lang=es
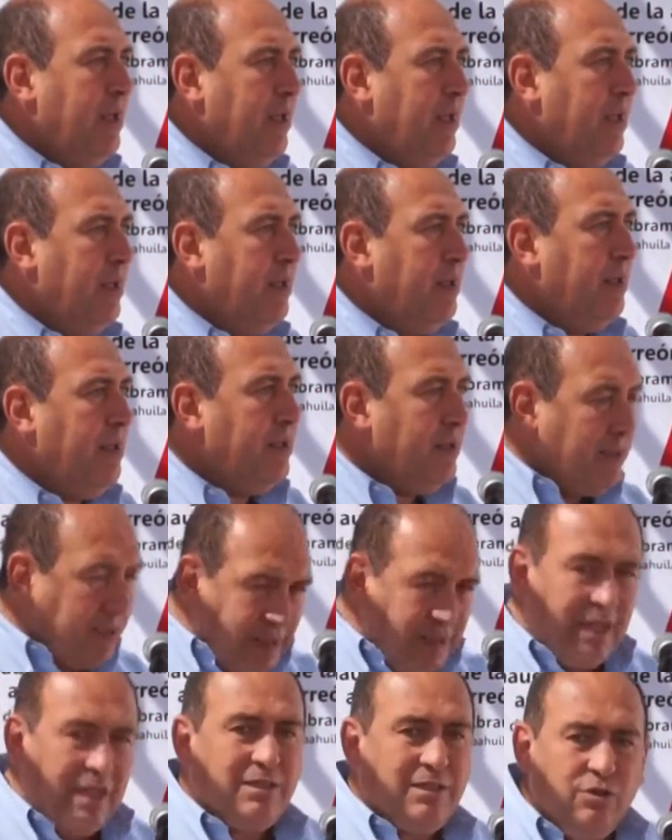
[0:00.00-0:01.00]
Eh, se
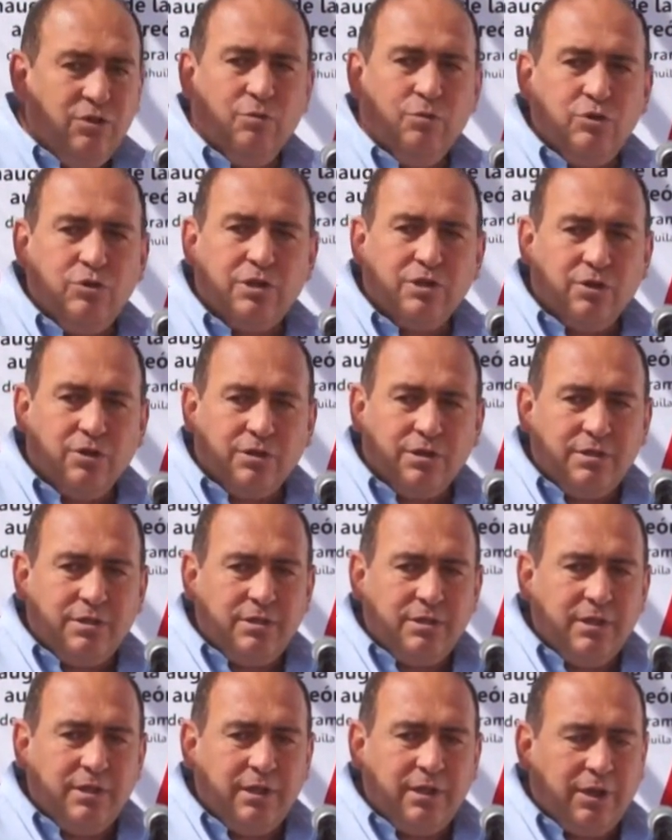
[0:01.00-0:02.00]
están haciendo muchas
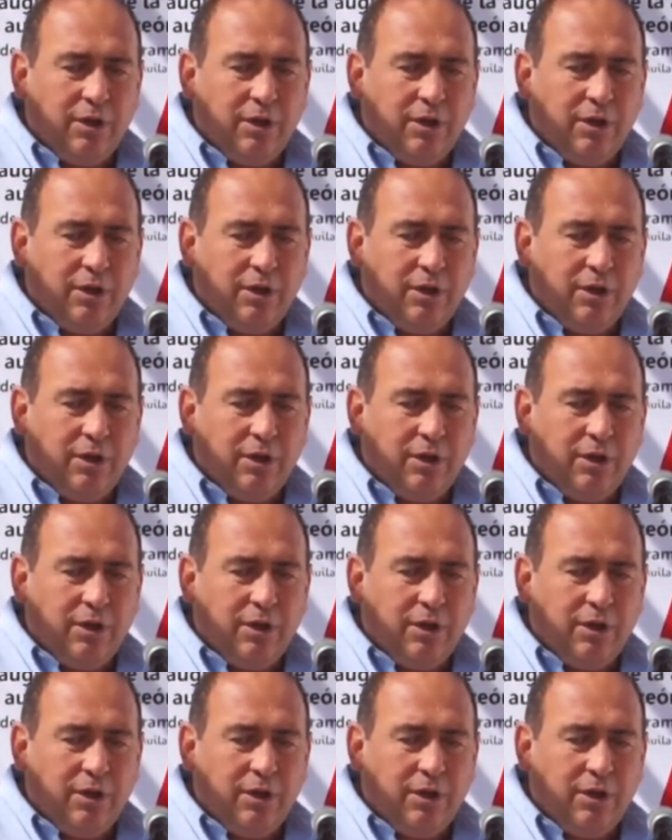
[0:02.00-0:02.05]
cosas.